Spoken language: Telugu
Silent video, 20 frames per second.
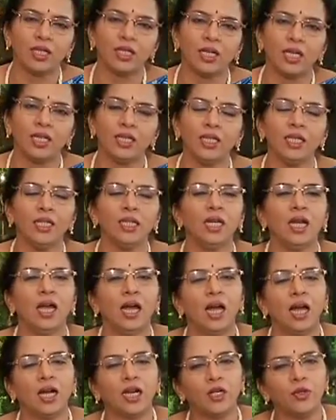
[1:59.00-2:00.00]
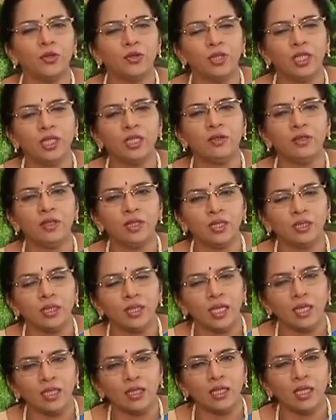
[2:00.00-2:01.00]
కానీ అక్కడ ఉండేటువంటి
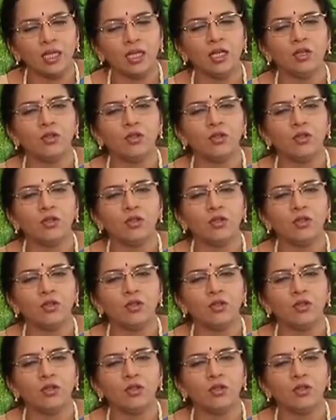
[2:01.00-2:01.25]
టెండాన్లకు